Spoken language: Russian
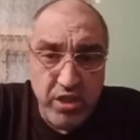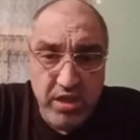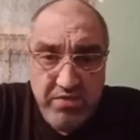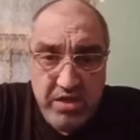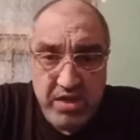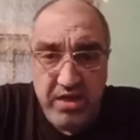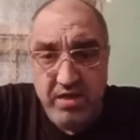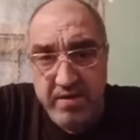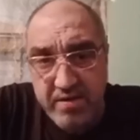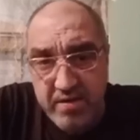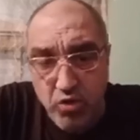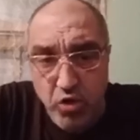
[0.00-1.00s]

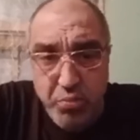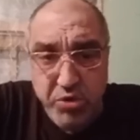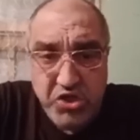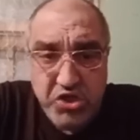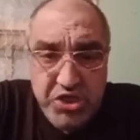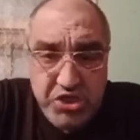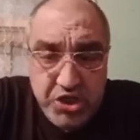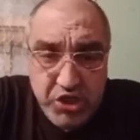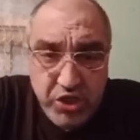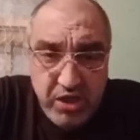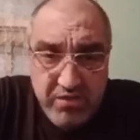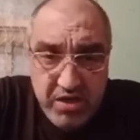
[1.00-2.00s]
человека, образ жизни
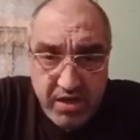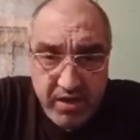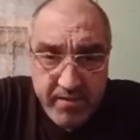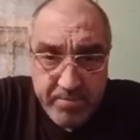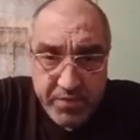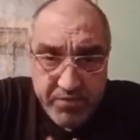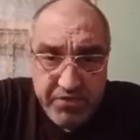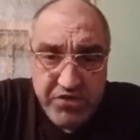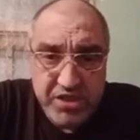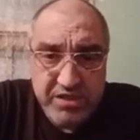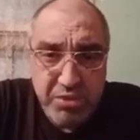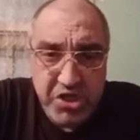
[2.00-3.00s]
человека. Вы
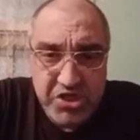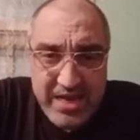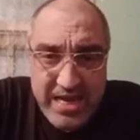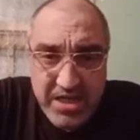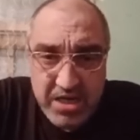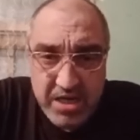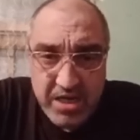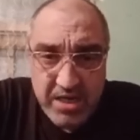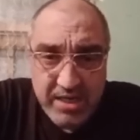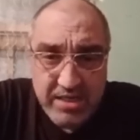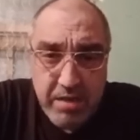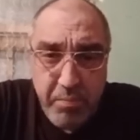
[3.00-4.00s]
вообще соображаете
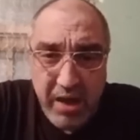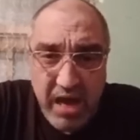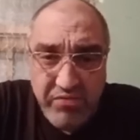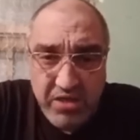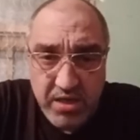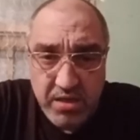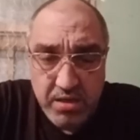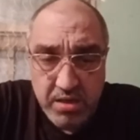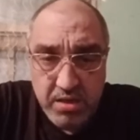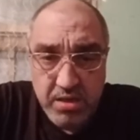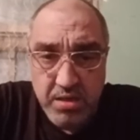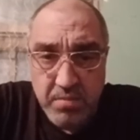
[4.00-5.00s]
заправки,
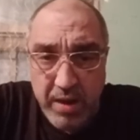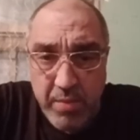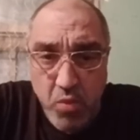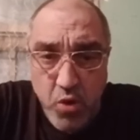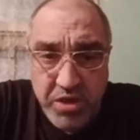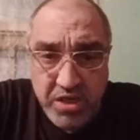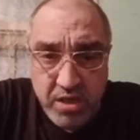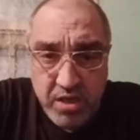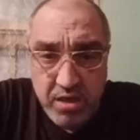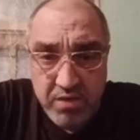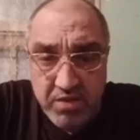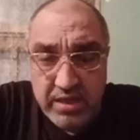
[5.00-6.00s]

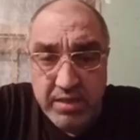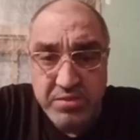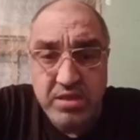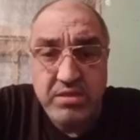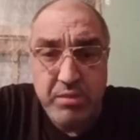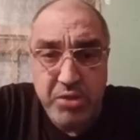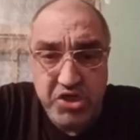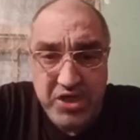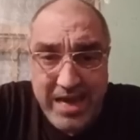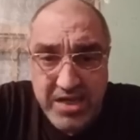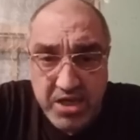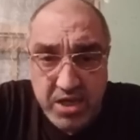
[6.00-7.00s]
помойки? Вы там
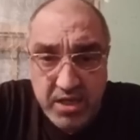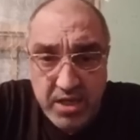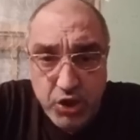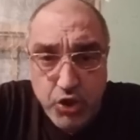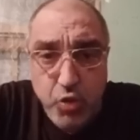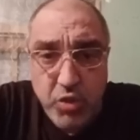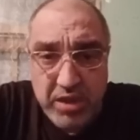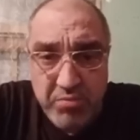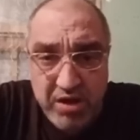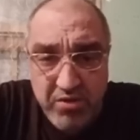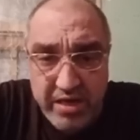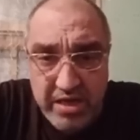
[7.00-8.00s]
соображаете, что вы
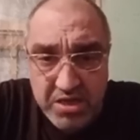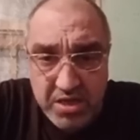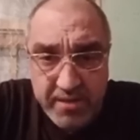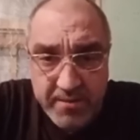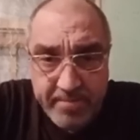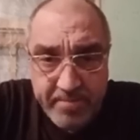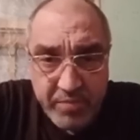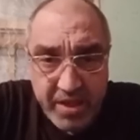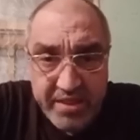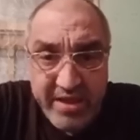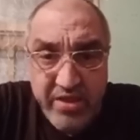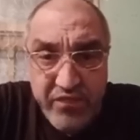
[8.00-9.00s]
там говорите
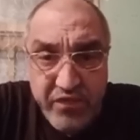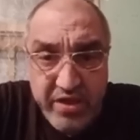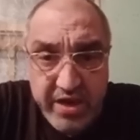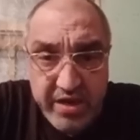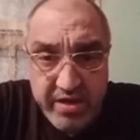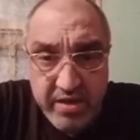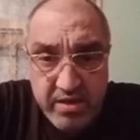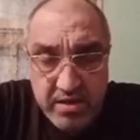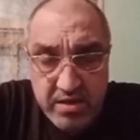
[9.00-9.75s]
на эфире?